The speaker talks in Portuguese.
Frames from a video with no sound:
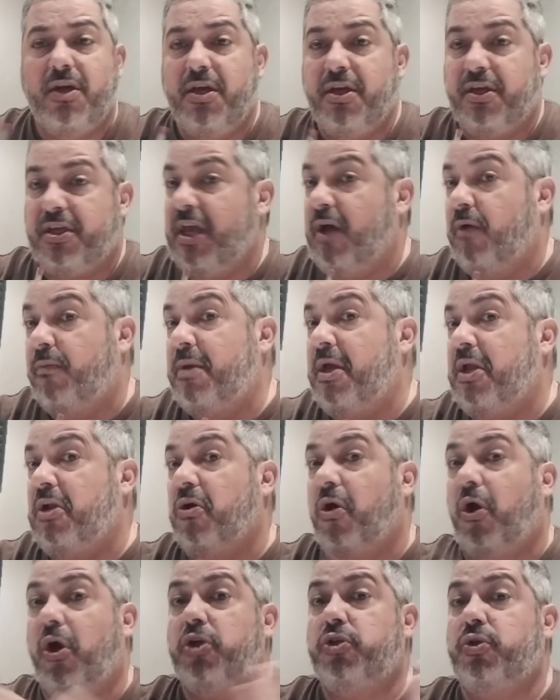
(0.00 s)
que é o
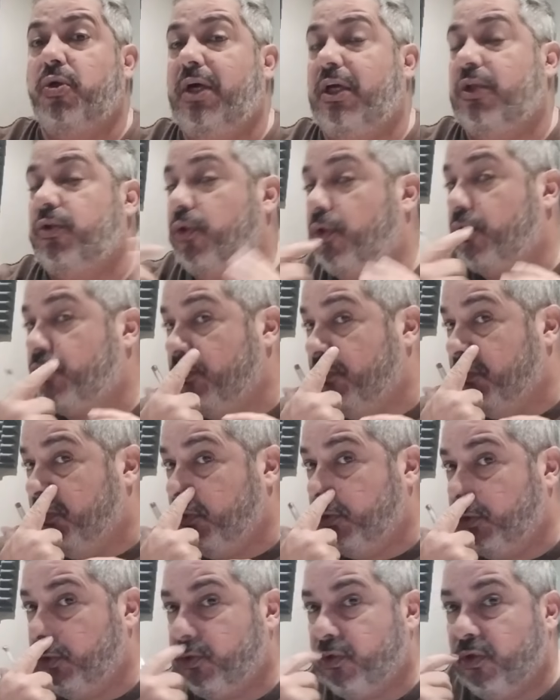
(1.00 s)
melhor jogador do
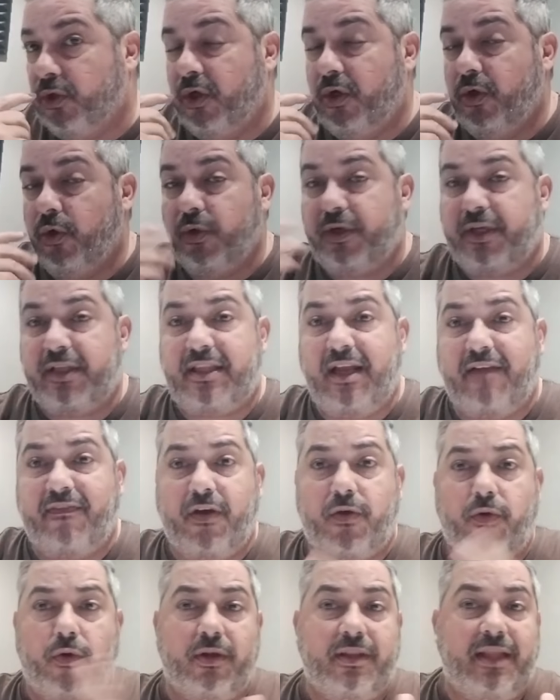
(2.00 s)
mundo. O que estava
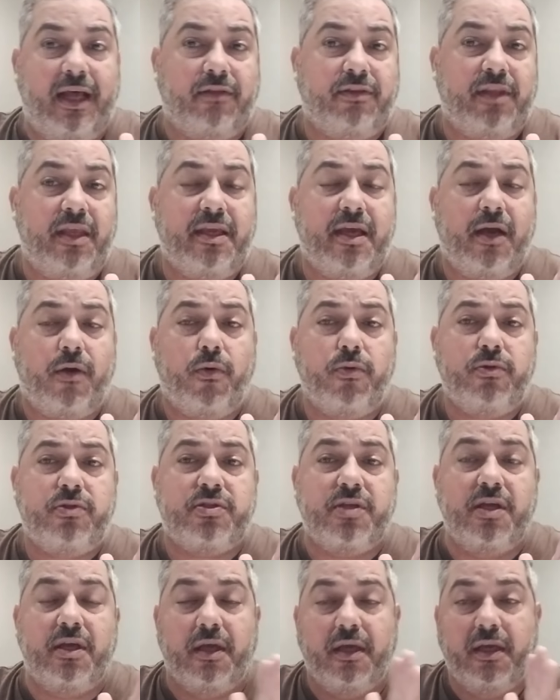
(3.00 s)
acordado tem que
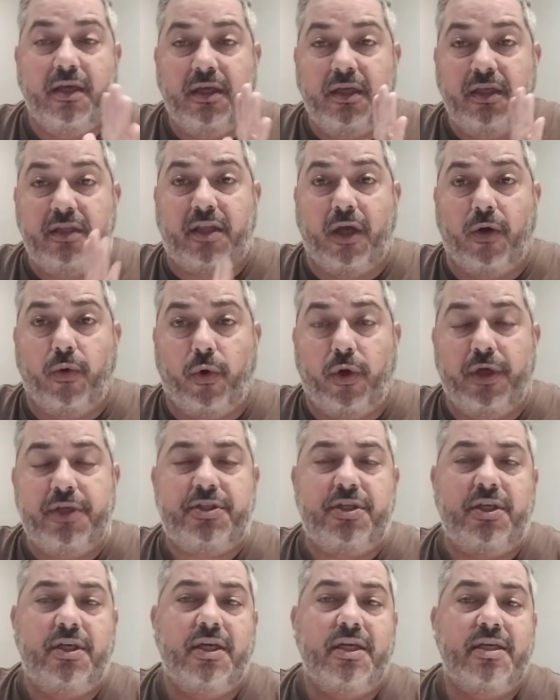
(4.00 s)
acontecer. Então
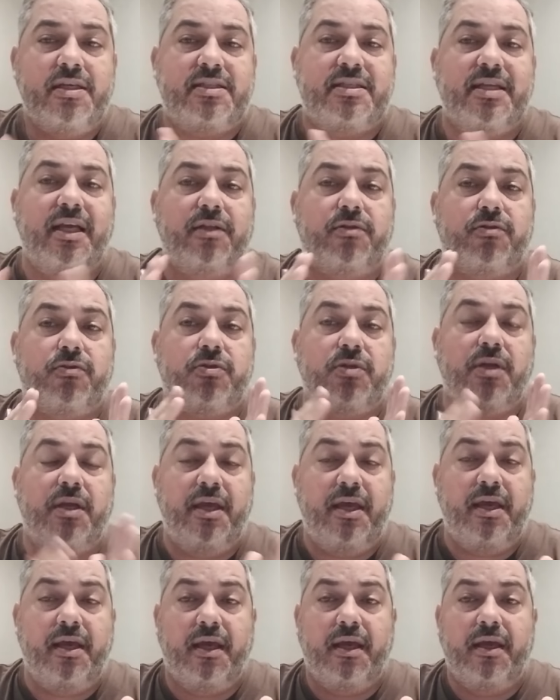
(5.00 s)
hoje, Santos
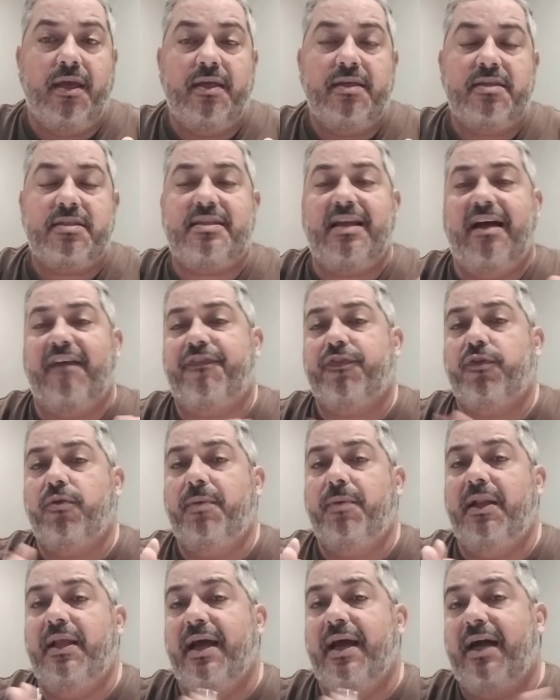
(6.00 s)
e staff do
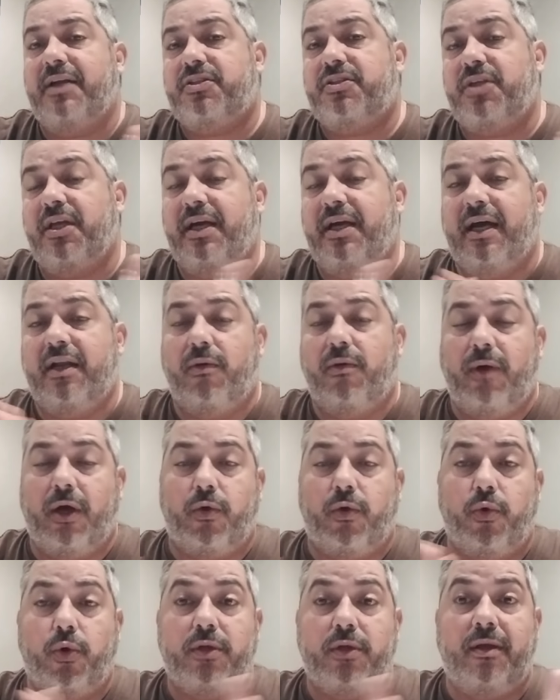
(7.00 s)
Biliar chegaram a um
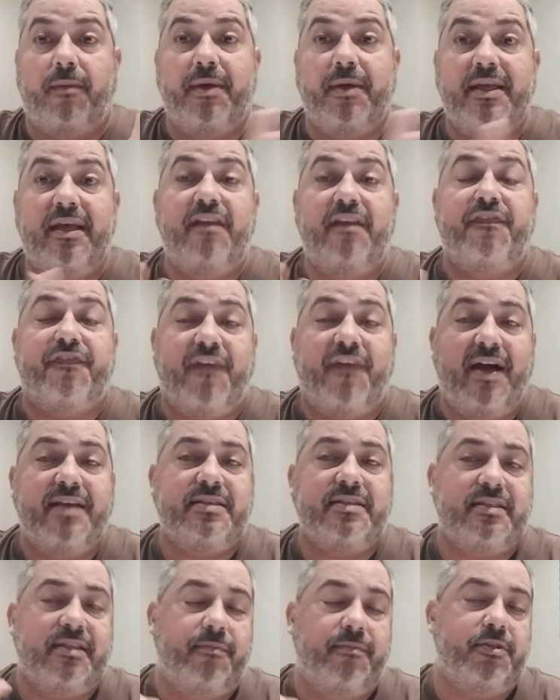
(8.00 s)
acordo. Amanhã ele
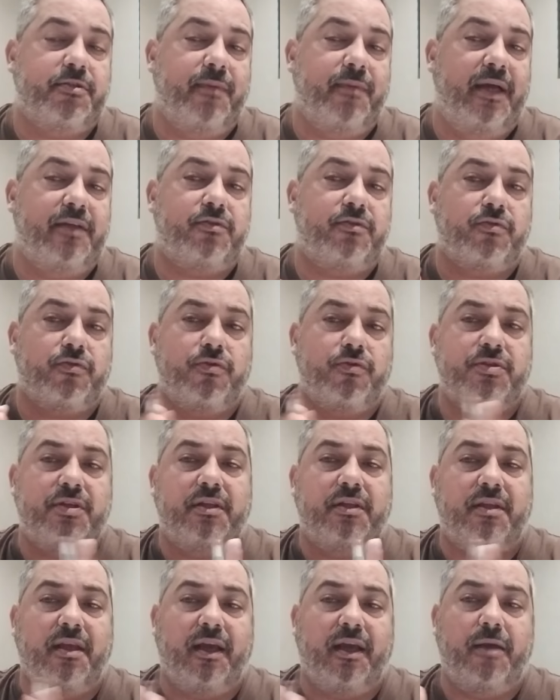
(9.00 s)
faz exames médicos no
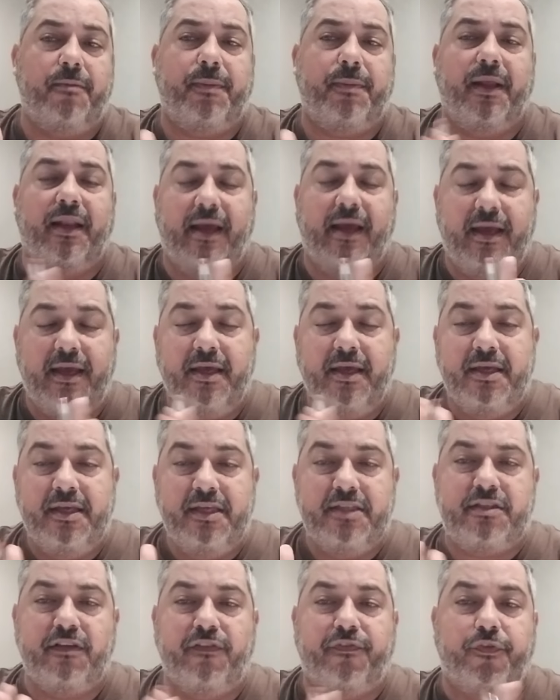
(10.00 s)
CT Rei Pelé
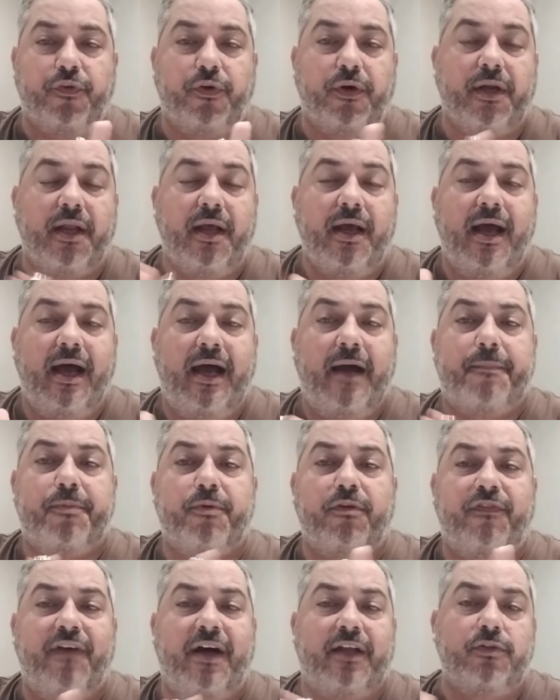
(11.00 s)
e se for
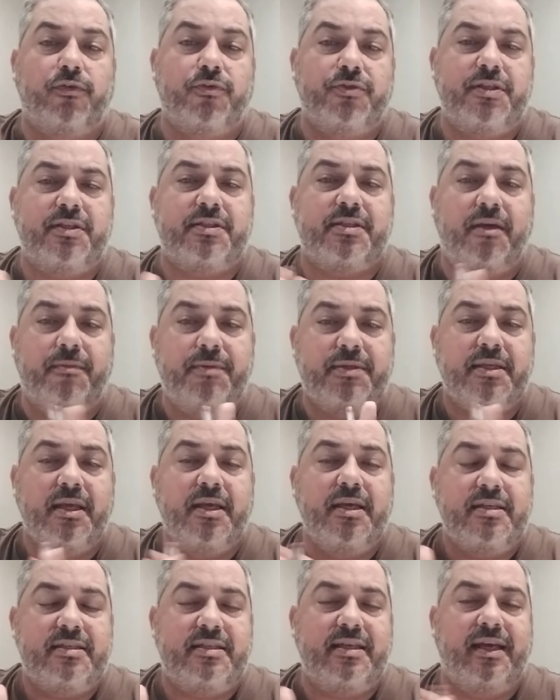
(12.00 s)
aprovado nos exames,
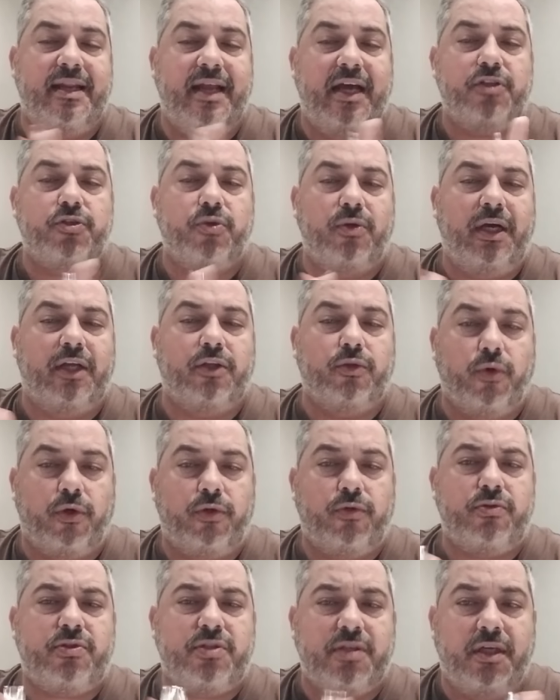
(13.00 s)
será jogador
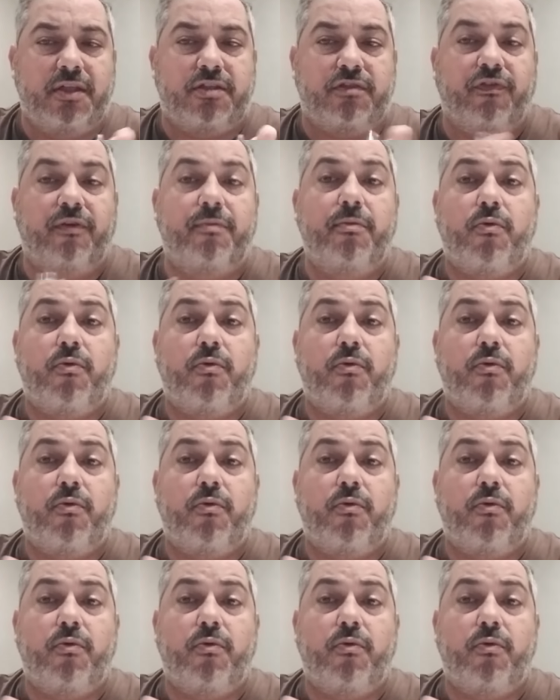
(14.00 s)
do Santos. Vamos